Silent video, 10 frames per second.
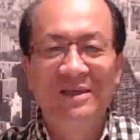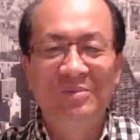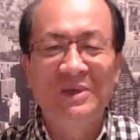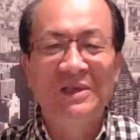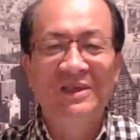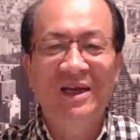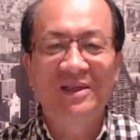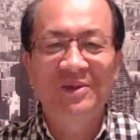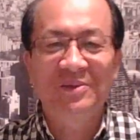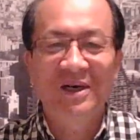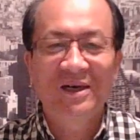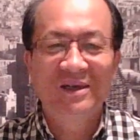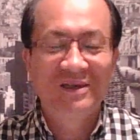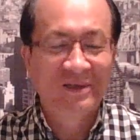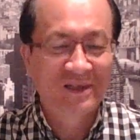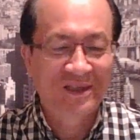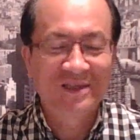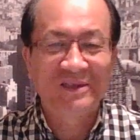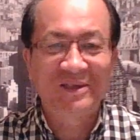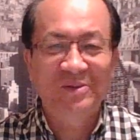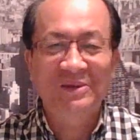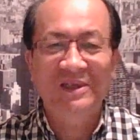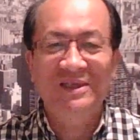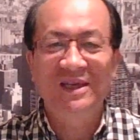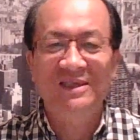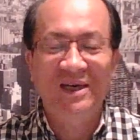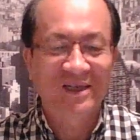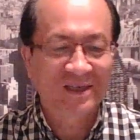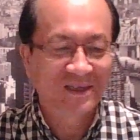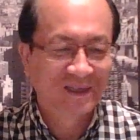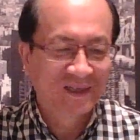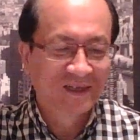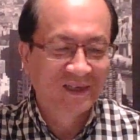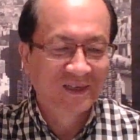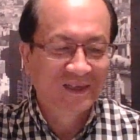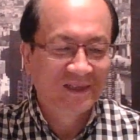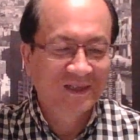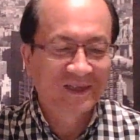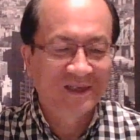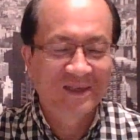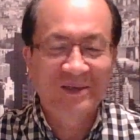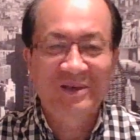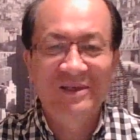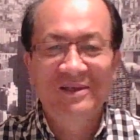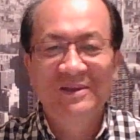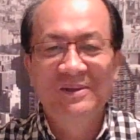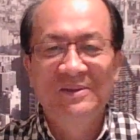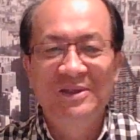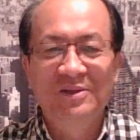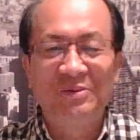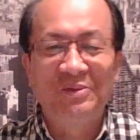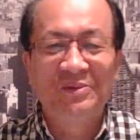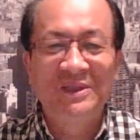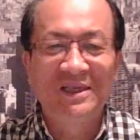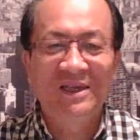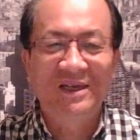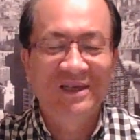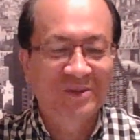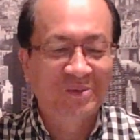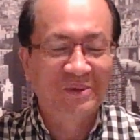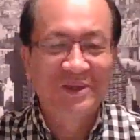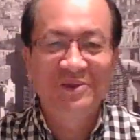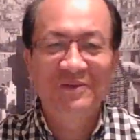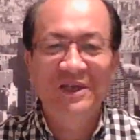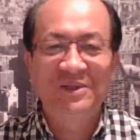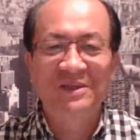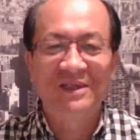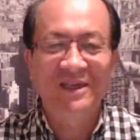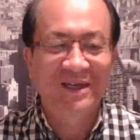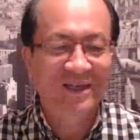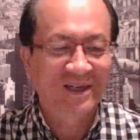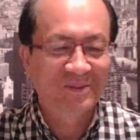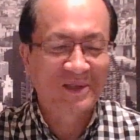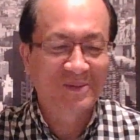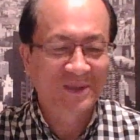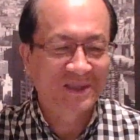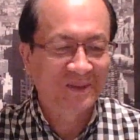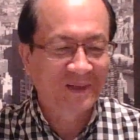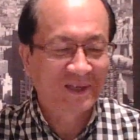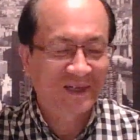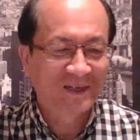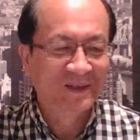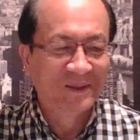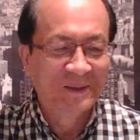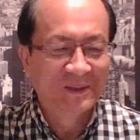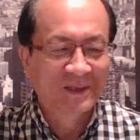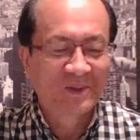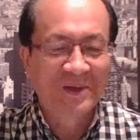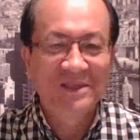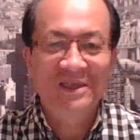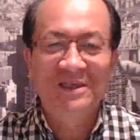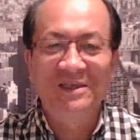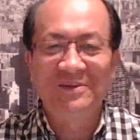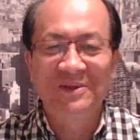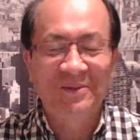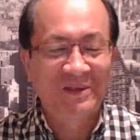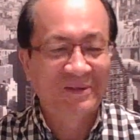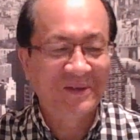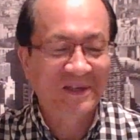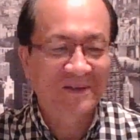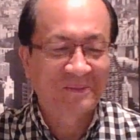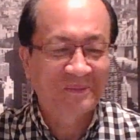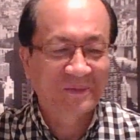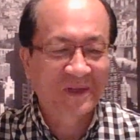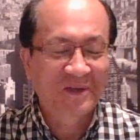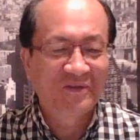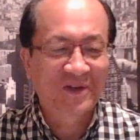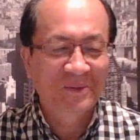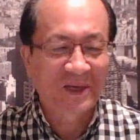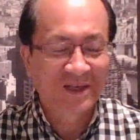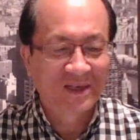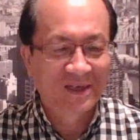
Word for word: 明争暗斗啊，甚至互相残杀哈。这个自古如今呢，古今中外都是这样啊，没什么奇怪的。关键是什么呢？我认为啊，一方面